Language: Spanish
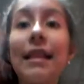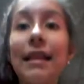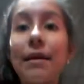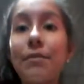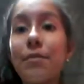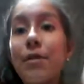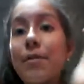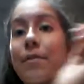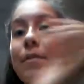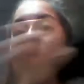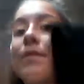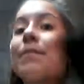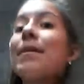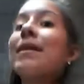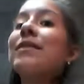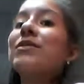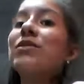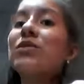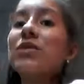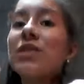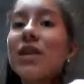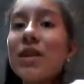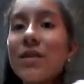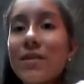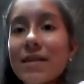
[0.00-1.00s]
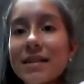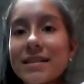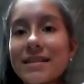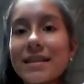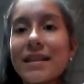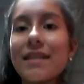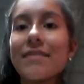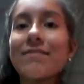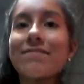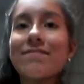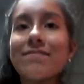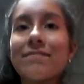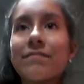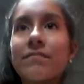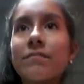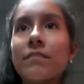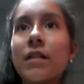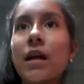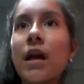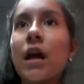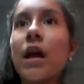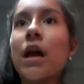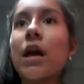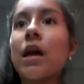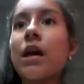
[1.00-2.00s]
de mi prima a suscribirse.
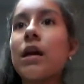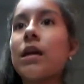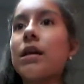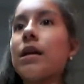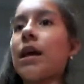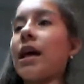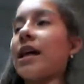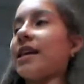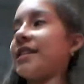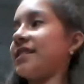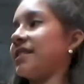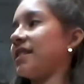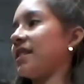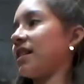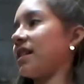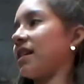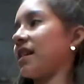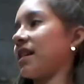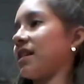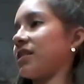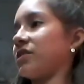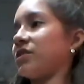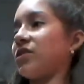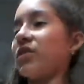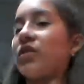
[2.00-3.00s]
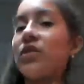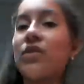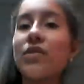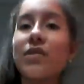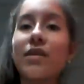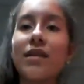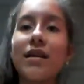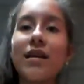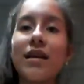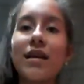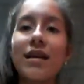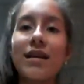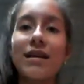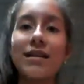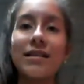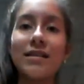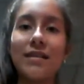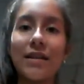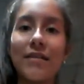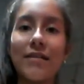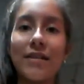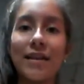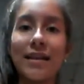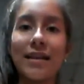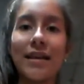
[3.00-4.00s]
Y a decir que son
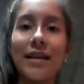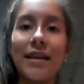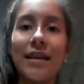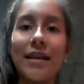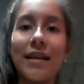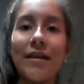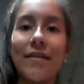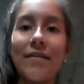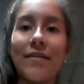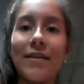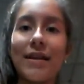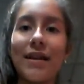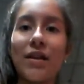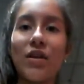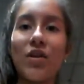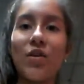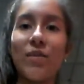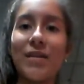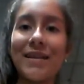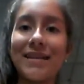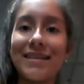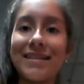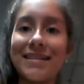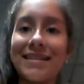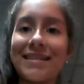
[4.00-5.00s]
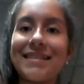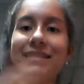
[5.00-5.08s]
Chavirki Lovers.